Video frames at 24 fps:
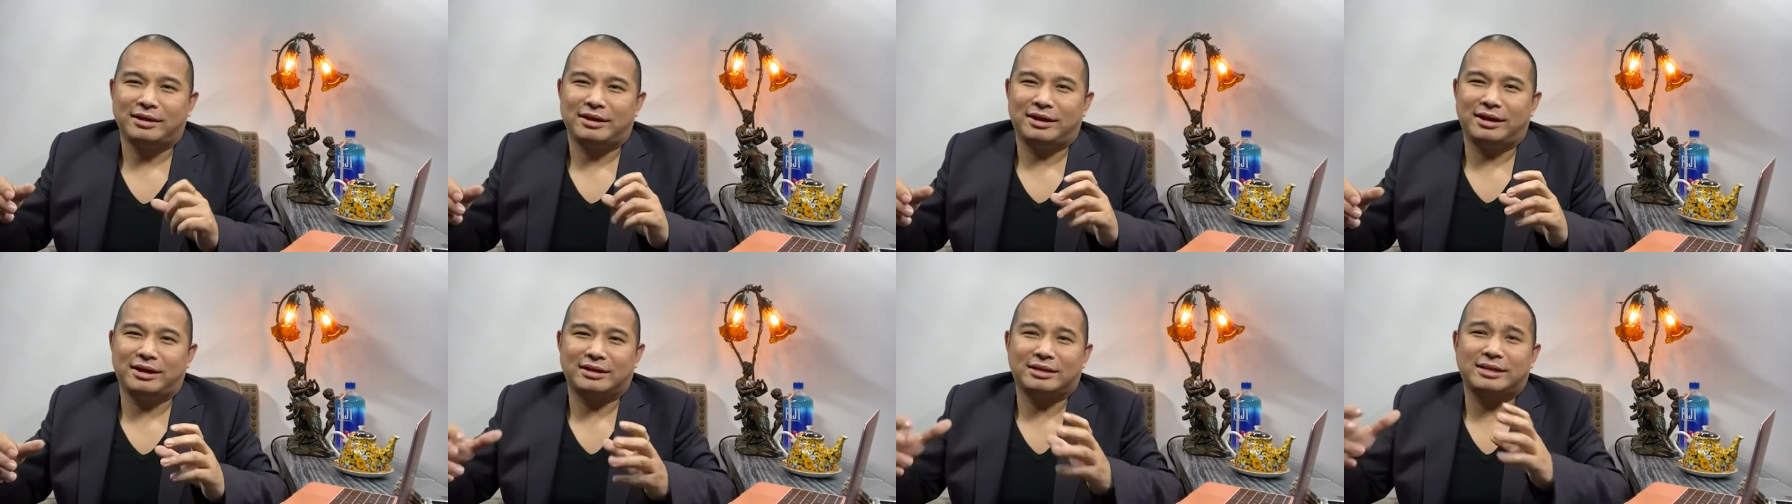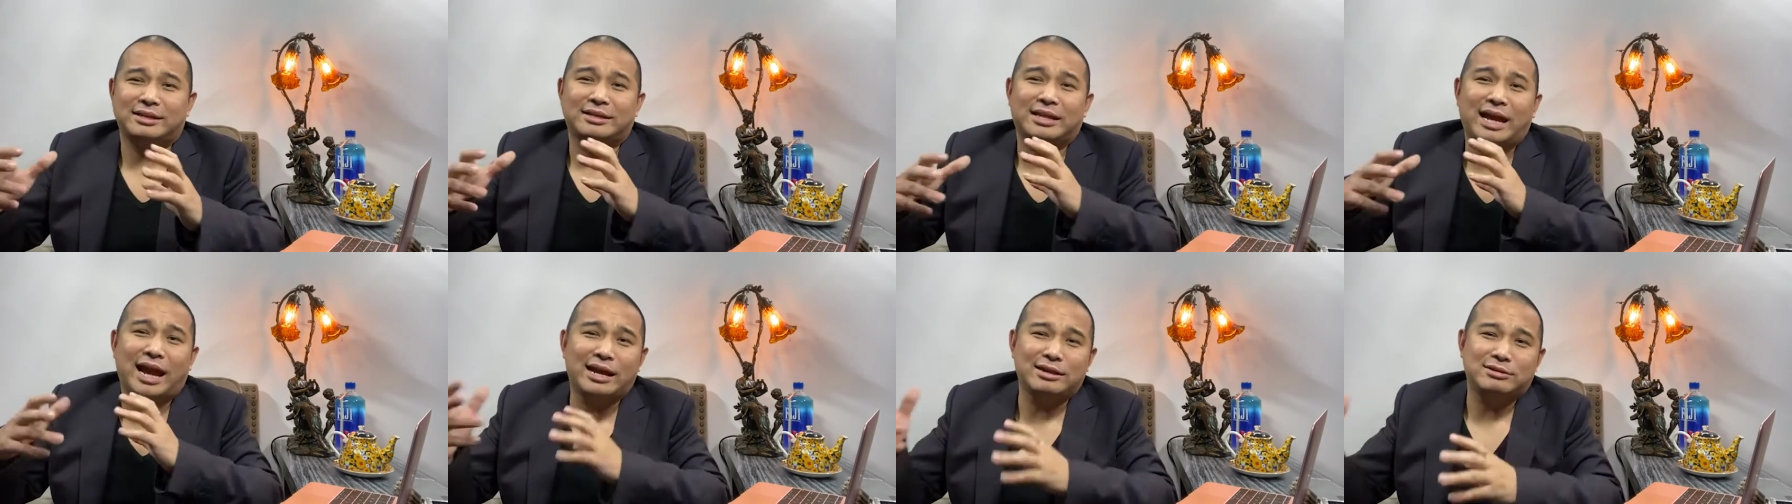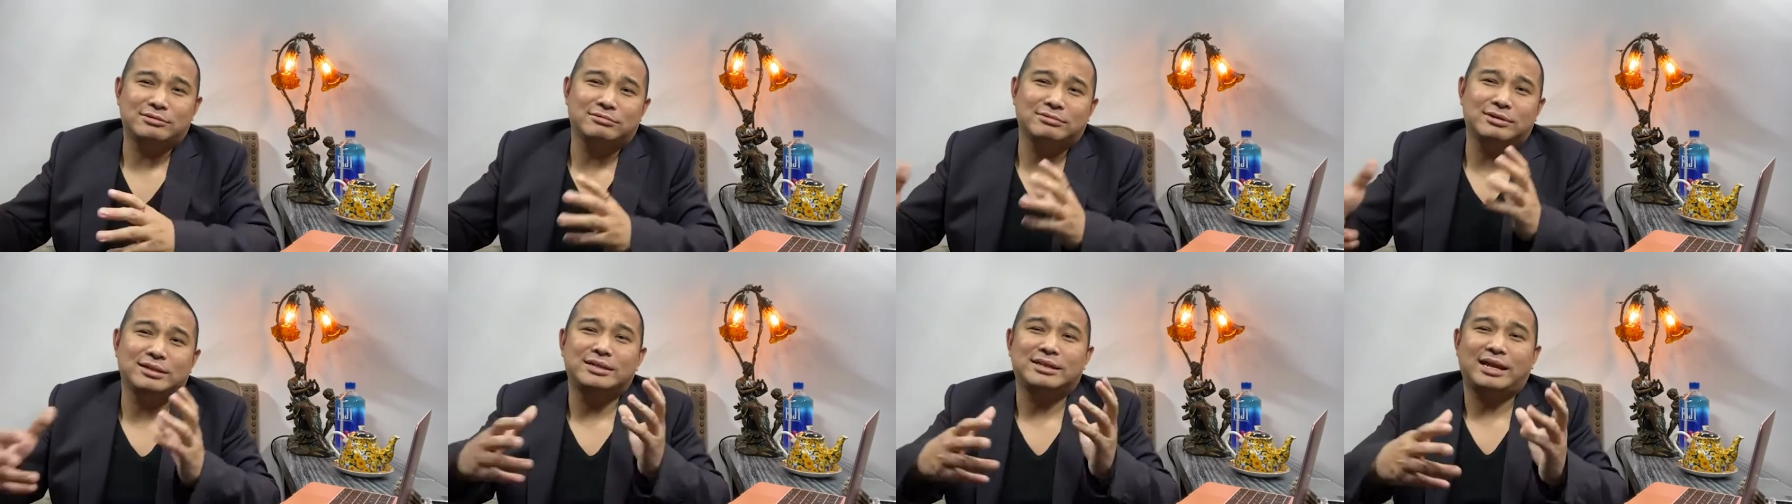啊，跟泰
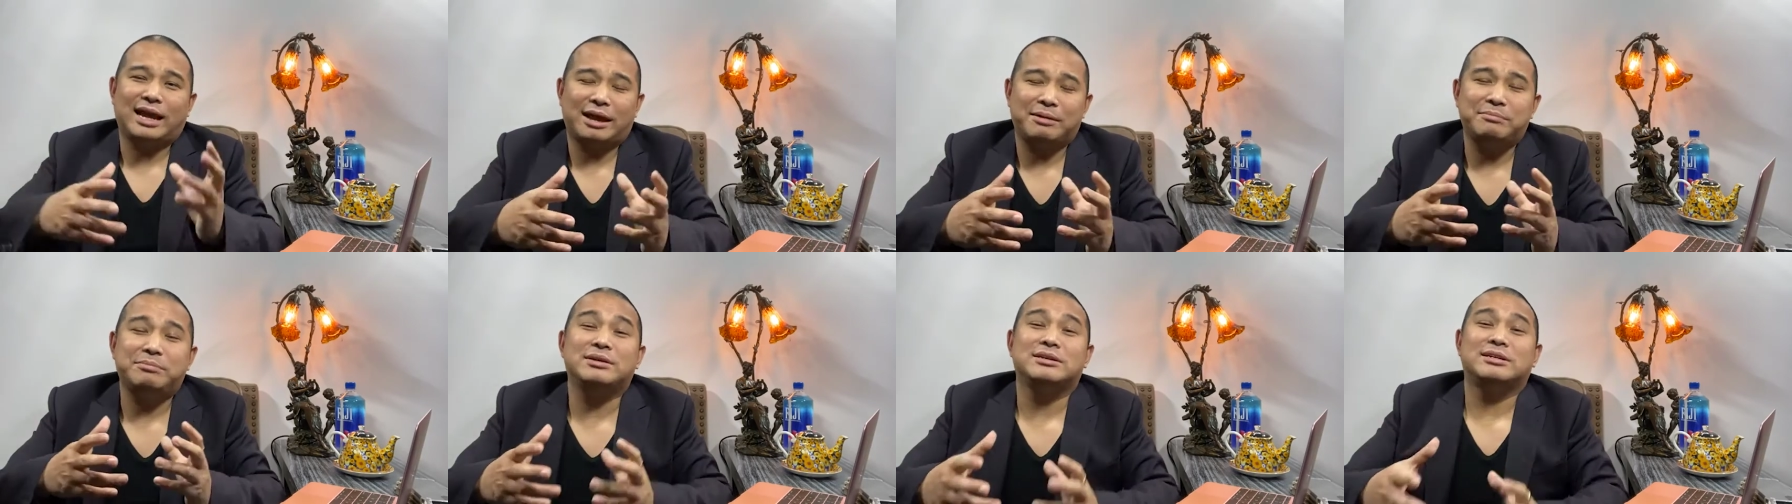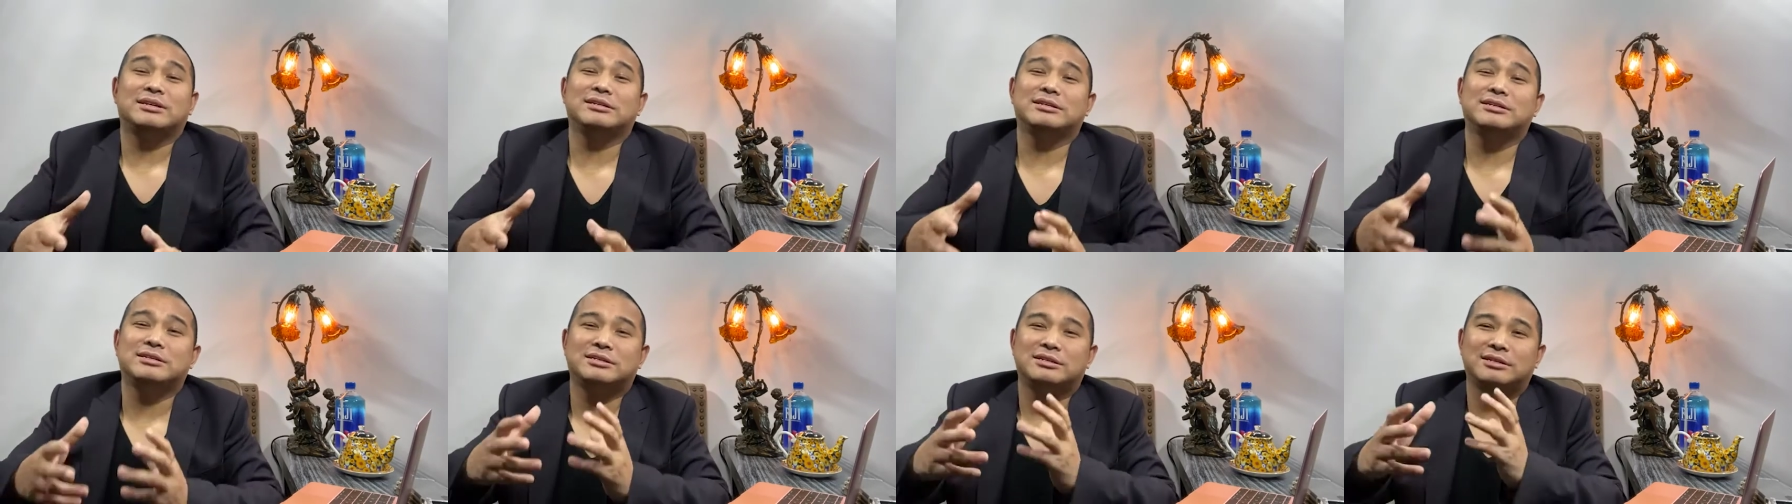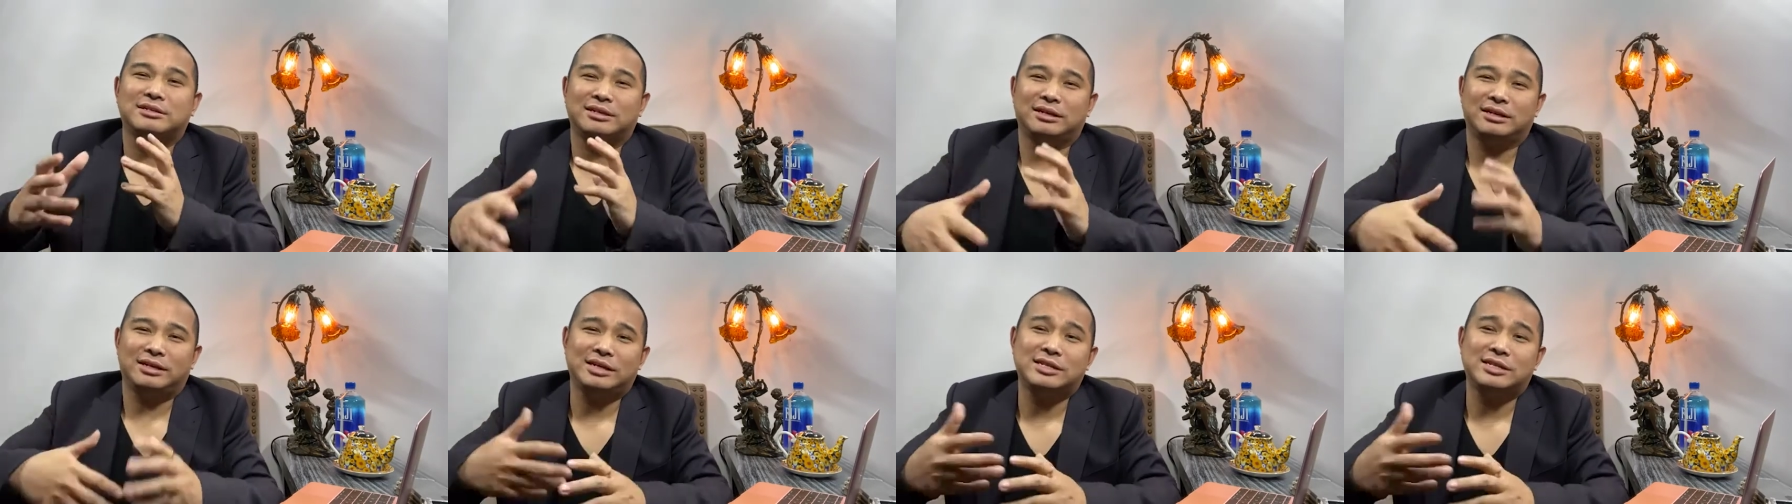铢跟台币其实